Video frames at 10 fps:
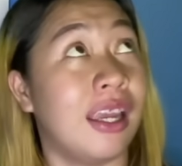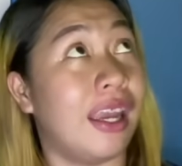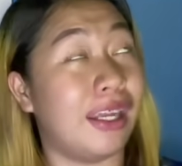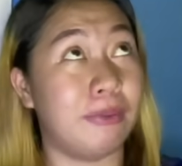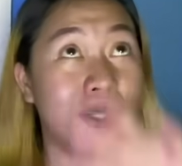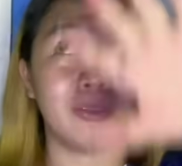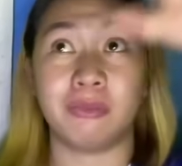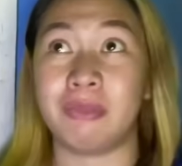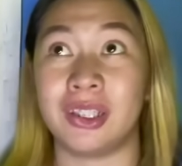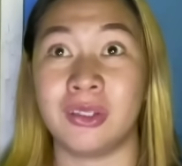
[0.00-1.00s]
Anyway, kung
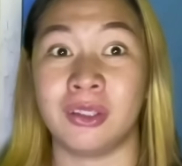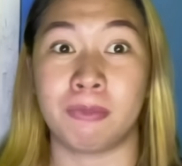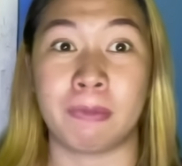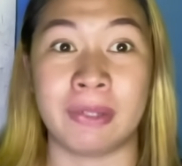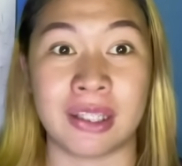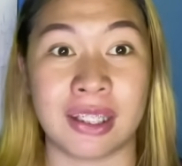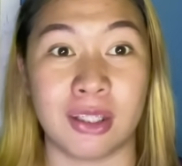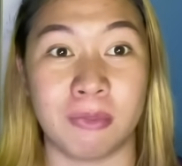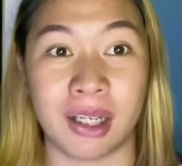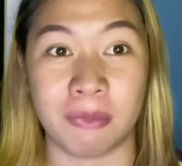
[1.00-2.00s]
medyo napapansin niyo
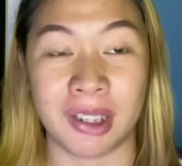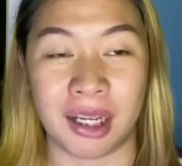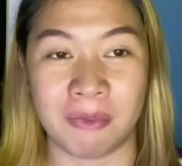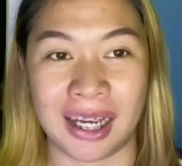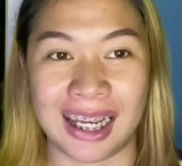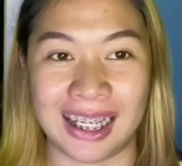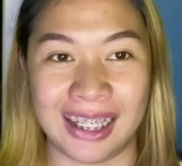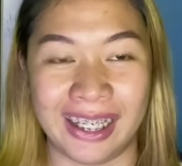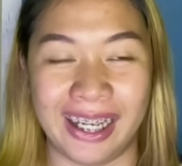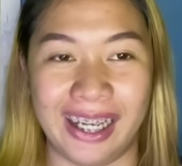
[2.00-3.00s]
mga minamahal
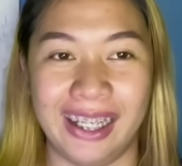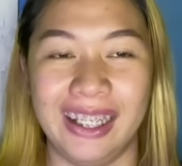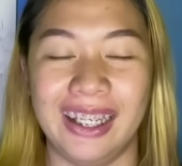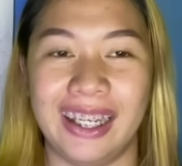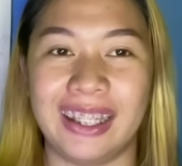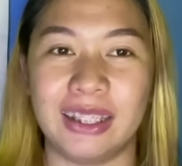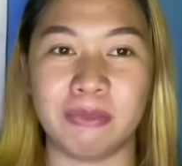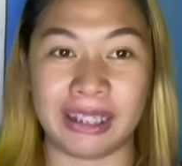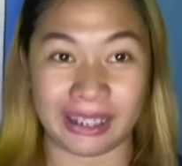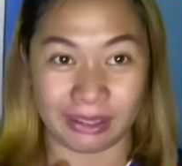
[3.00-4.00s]
na hindi
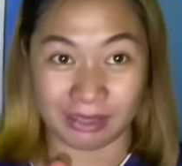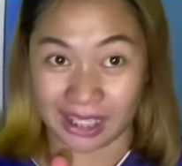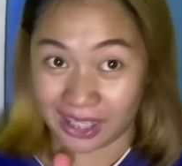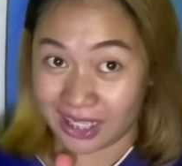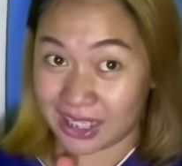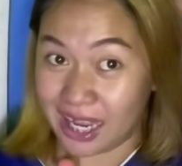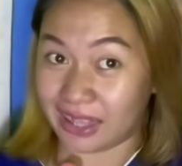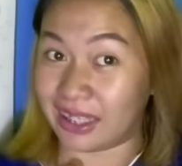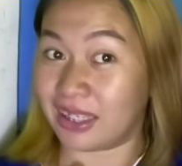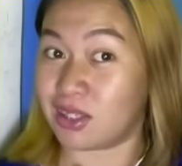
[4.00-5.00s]
maganda, wala tayo sa
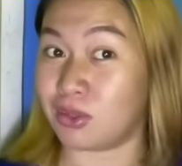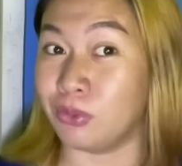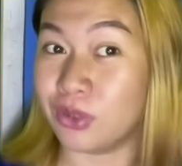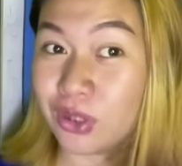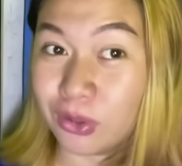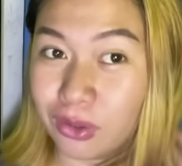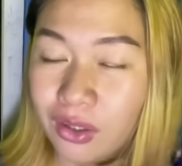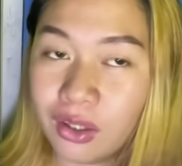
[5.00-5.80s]
ating studio.